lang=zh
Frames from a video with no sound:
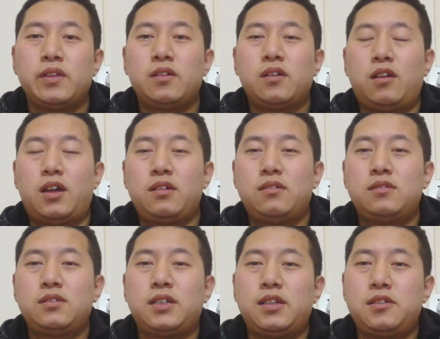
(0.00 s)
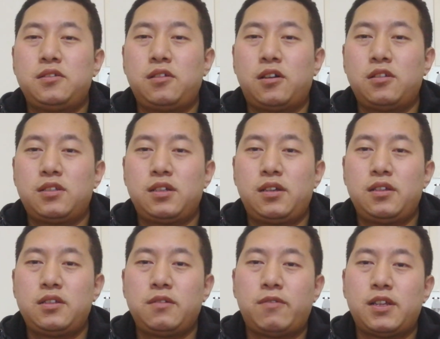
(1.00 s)
好了，今天就聊到这里，
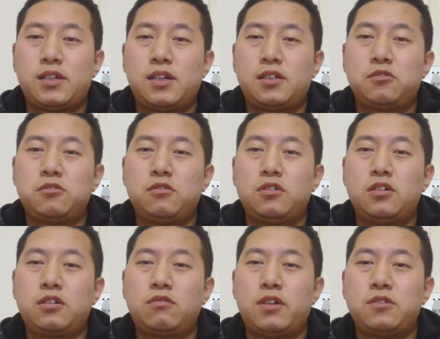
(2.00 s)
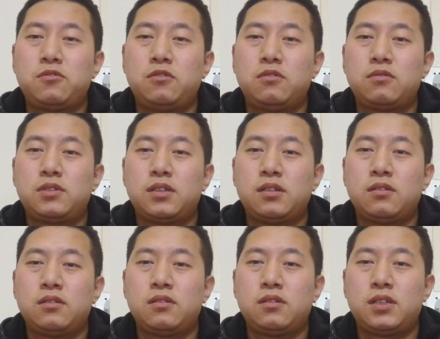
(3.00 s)
希望大家多多关注、
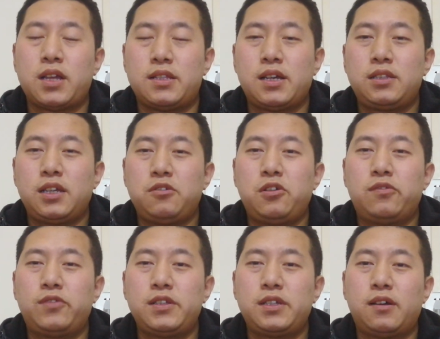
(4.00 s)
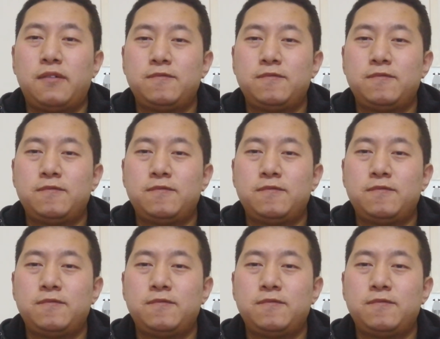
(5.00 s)
点赞、订阅、分享。